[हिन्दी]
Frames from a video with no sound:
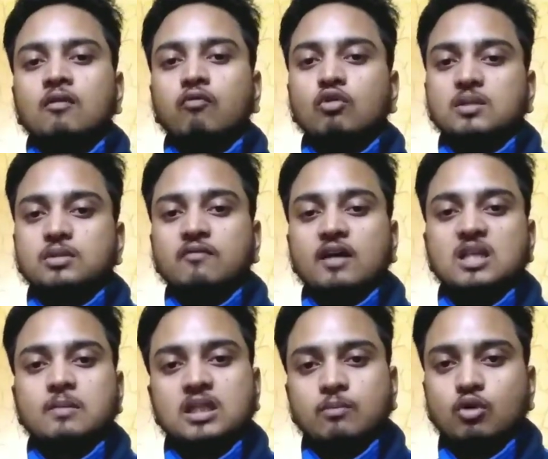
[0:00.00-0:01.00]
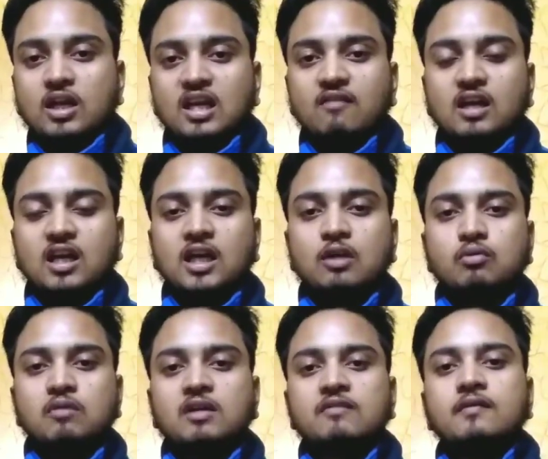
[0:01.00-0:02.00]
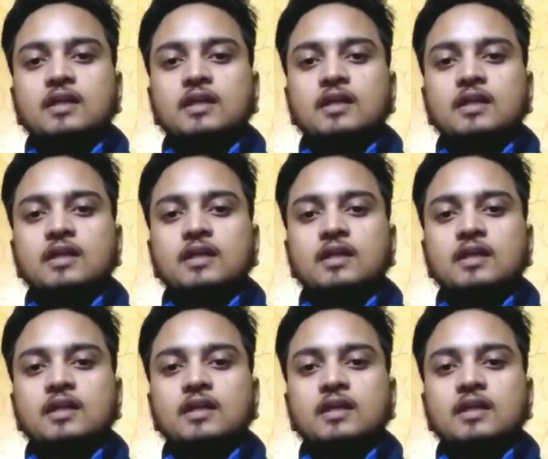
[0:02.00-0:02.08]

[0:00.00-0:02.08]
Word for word: वो सबसे फायदेमंद आपको रहने वाला है क्योंकि वन